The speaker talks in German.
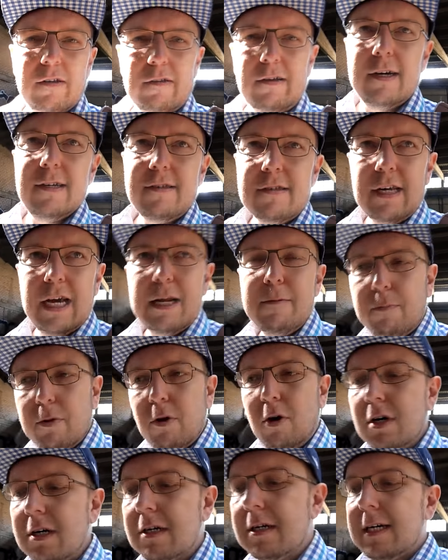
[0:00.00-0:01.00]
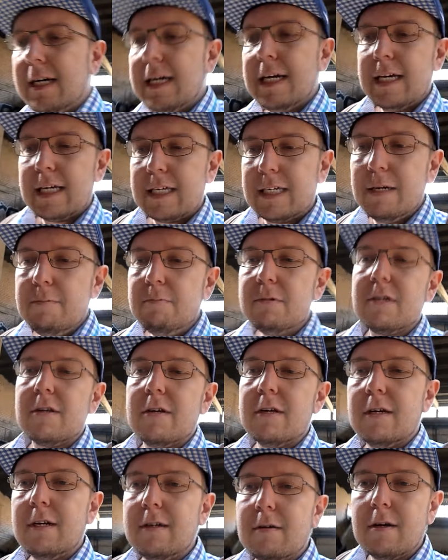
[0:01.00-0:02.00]
Das heißt, Adblock
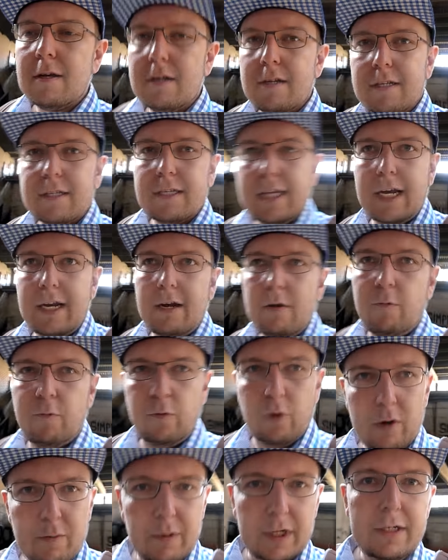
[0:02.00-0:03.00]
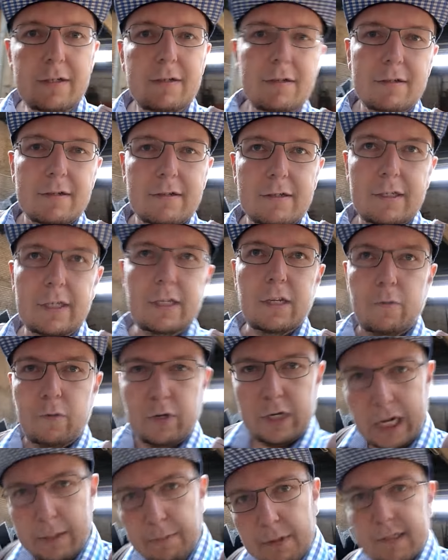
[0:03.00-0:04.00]
gibt den Firmen, die
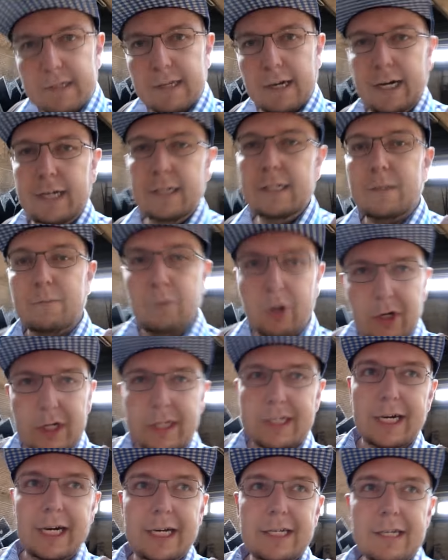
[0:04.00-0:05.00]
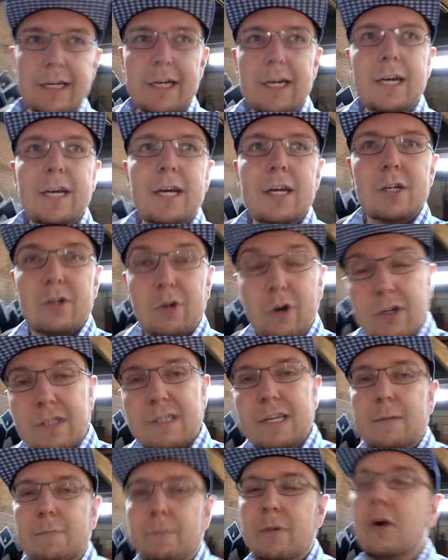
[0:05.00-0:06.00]
dafür Geld bezahlen, die Möglichkeit,
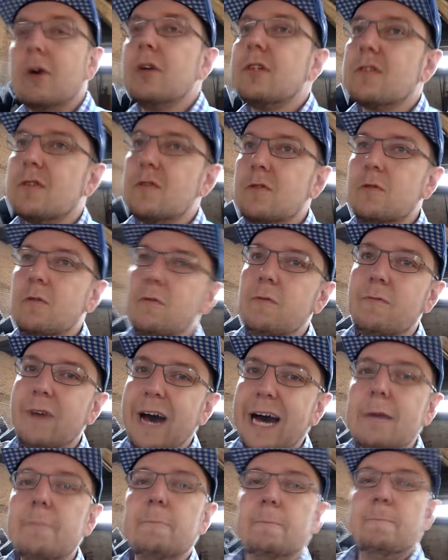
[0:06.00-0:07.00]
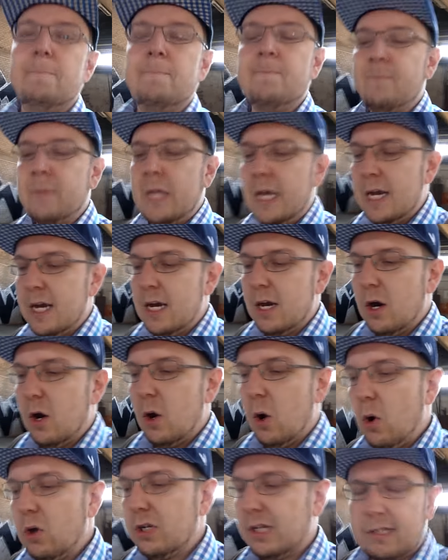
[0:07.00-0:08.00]
trotz Adblock zu werben.
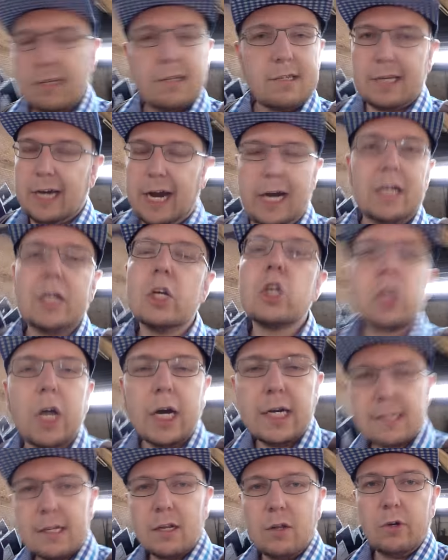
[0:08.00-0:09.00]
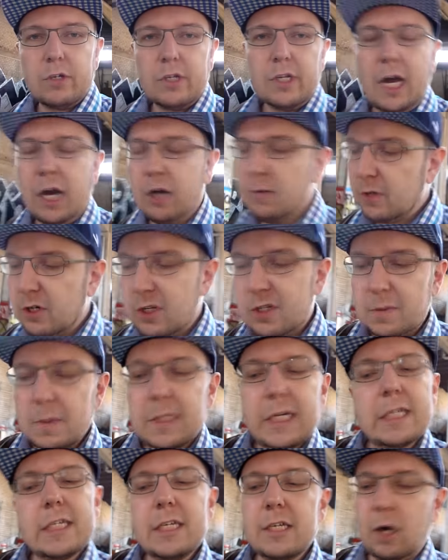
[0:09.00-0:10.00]
Und das ist kranke Scheiße, Leute. Darüber könnte ich
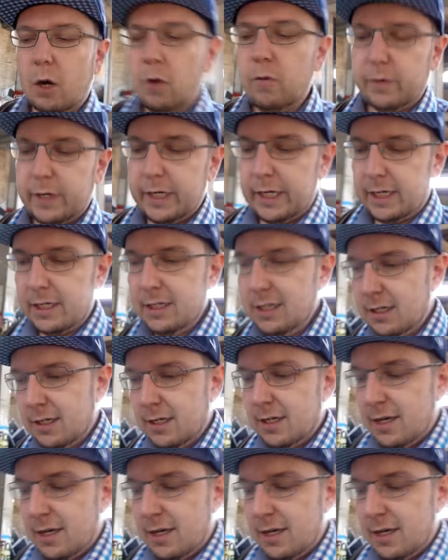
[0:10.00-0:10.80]
mich richtig aufregen.